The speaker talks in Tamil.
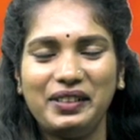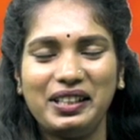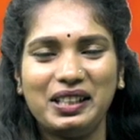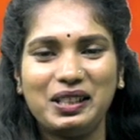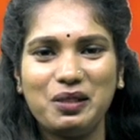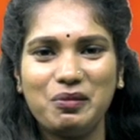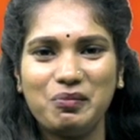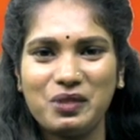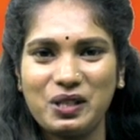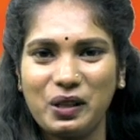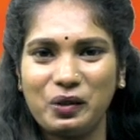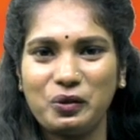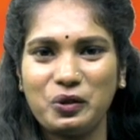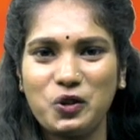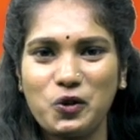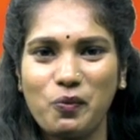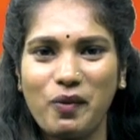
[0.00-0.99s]
அனைவருக்கும்
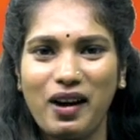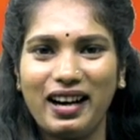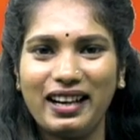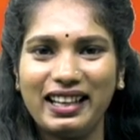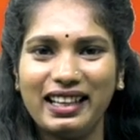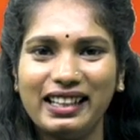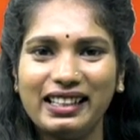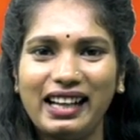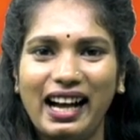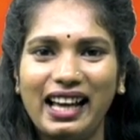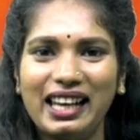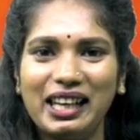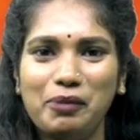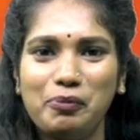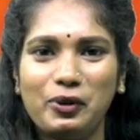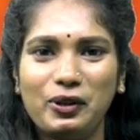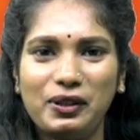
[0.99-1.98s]
சந்தோஷமான
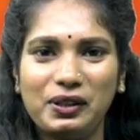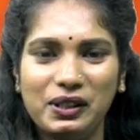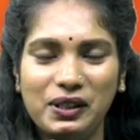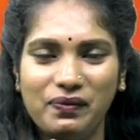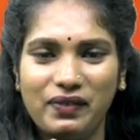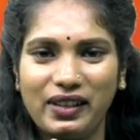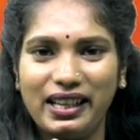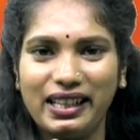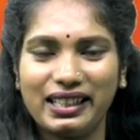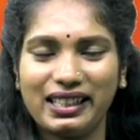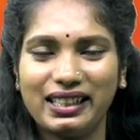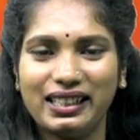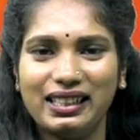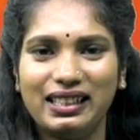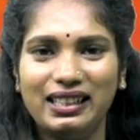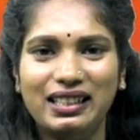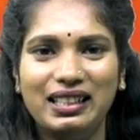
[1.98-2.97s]
காலை பொழுது
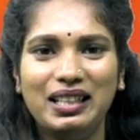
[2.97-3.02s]
வணக்கங்கள்